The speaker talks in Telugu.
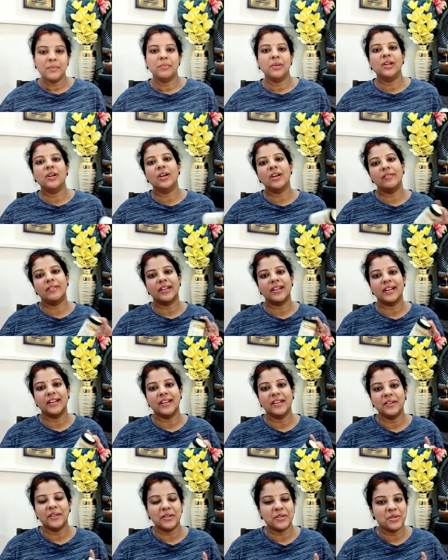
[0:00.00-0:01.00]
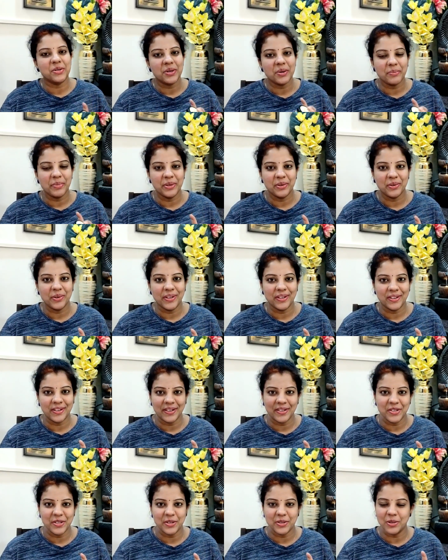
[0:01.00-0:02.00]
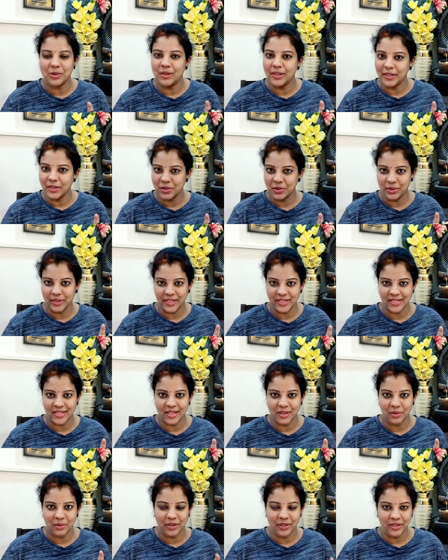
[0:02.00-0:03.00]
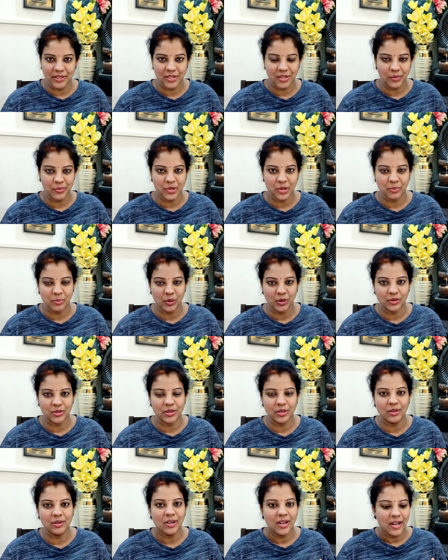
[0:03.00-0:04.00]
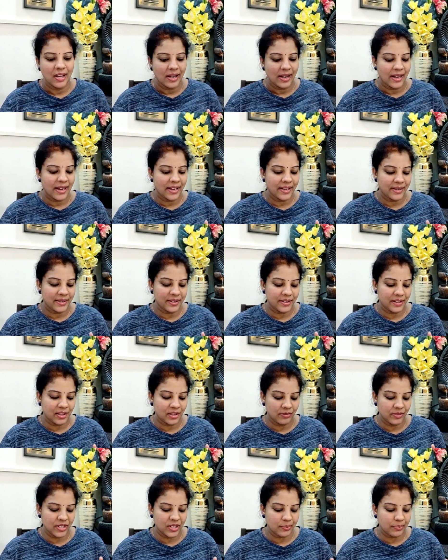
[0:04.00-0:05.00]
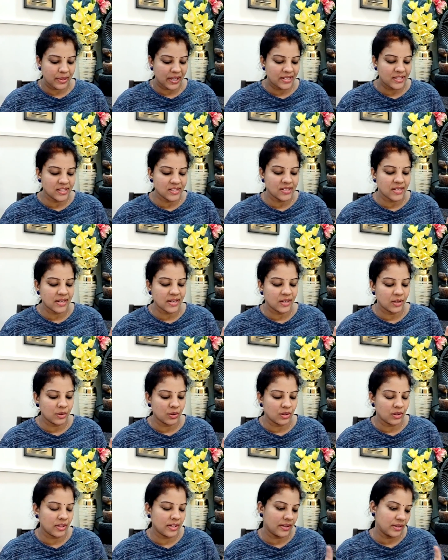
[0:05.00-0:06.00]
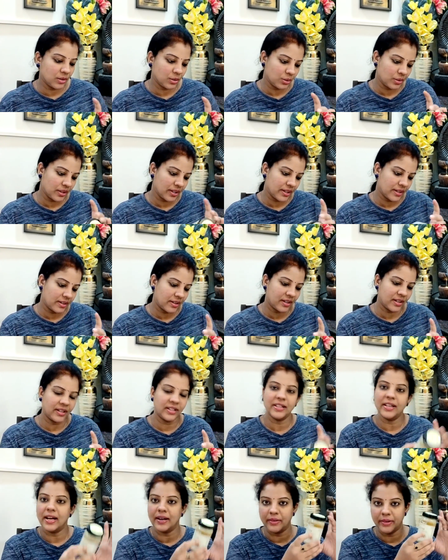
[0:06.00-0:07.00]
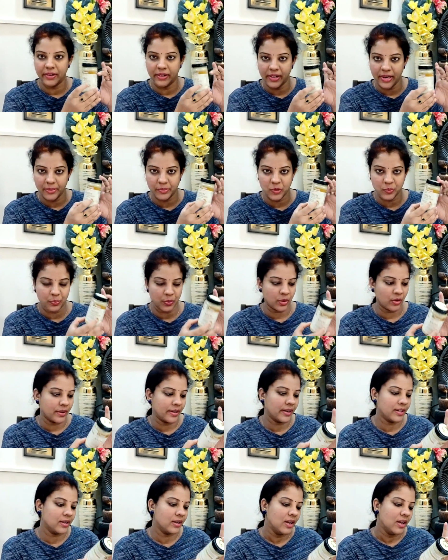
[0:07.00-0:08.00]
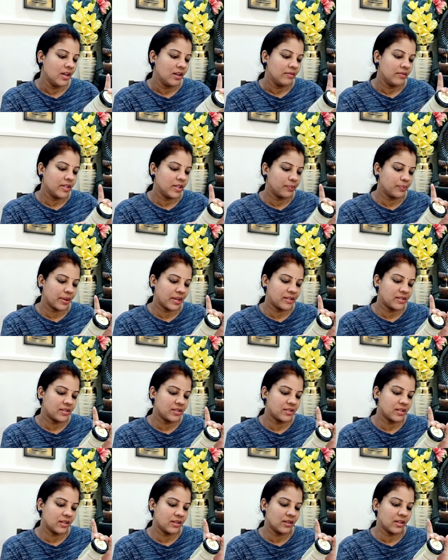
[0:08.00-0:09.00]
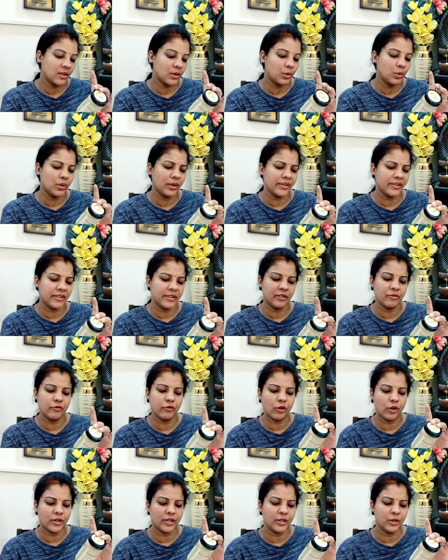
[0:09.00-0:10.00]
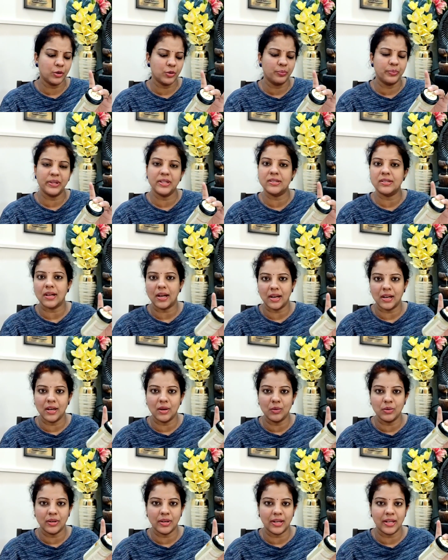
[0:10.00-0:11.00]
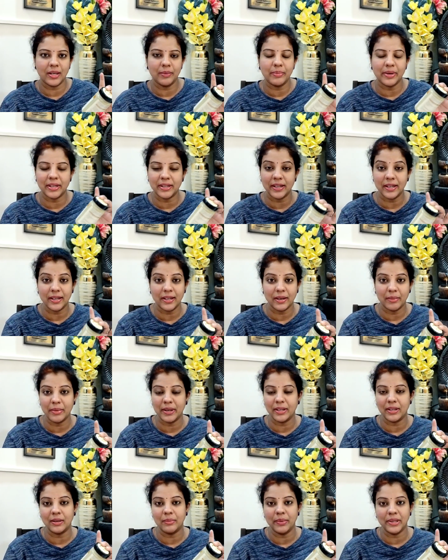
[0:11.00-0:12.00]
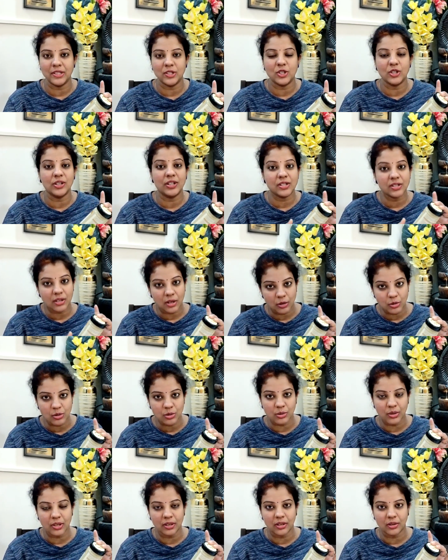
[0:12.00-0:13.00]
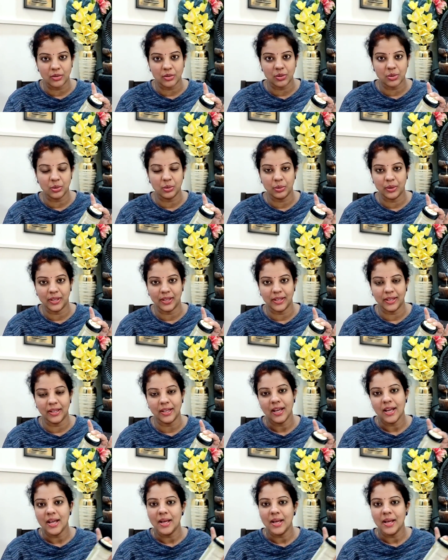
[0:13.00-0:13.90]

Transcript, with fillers: మీలో ఎవరికైనా ఇంట్రెస్ట్ ఉంటే మీరు కూడా ట్రై చేయొచ్చు లింక్స్ కూడా ఇస్తాను నేను డిస్క్రిప్షన్ బాక్స్ లో అండ్ uh, వీటి ప్రైజెస్ అన్ని కూడా ఎంత ఉంటాయి అంటే ఇది హండ్రెడ్ గ్రామ్స్ ప్రోడక్ట్ వీటి ప్రైజెస్ అంతా టూ హండ్రెడ్ అండ్ ఫార్టీ రూపీస్ అలా ఉన్నాయి బట్ దెన్ uh, మనకి మంచి డిస్కౌంట్స్ కూడా నడుస్తూ ఉంటాయి